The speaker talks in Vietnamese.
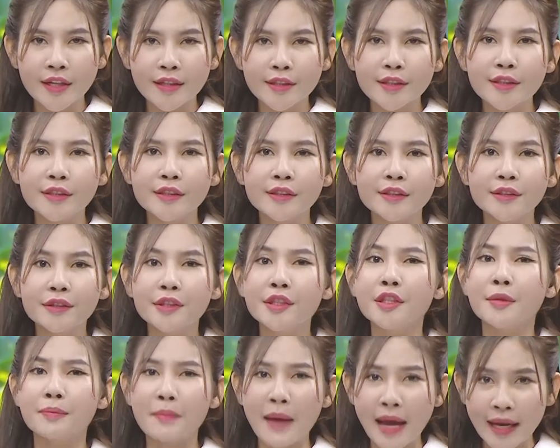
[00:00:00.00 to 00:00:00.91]
Nhưng
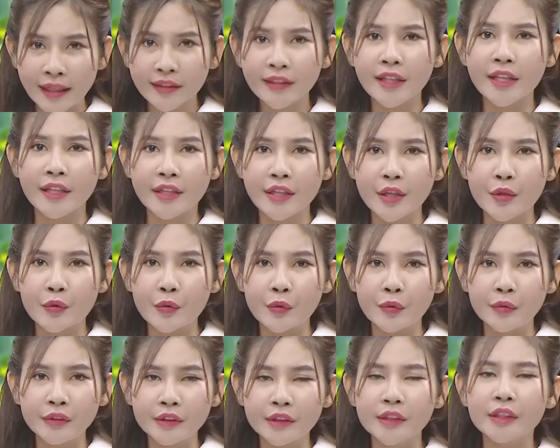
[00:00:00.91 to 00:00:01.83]
người bán thì
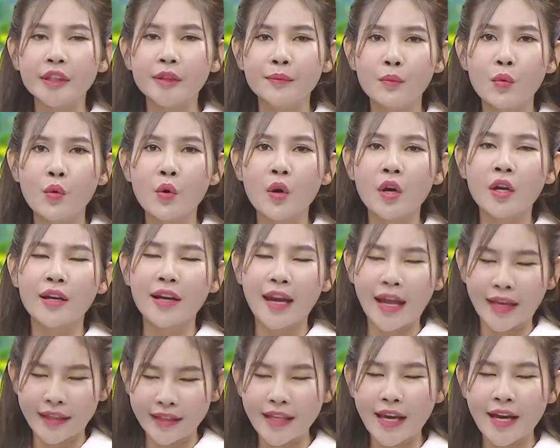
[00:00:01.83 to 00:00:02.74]
nhiều, người mua
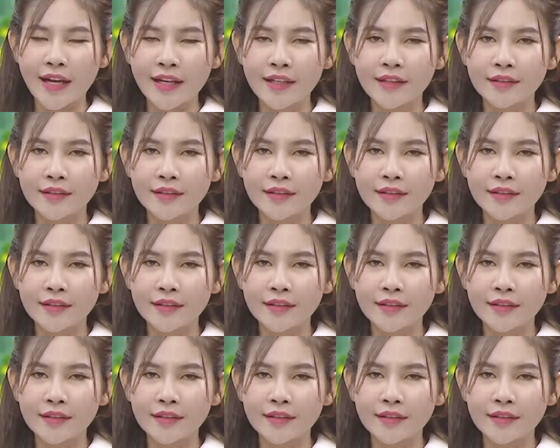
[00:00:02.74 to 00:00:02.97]
lại vắng.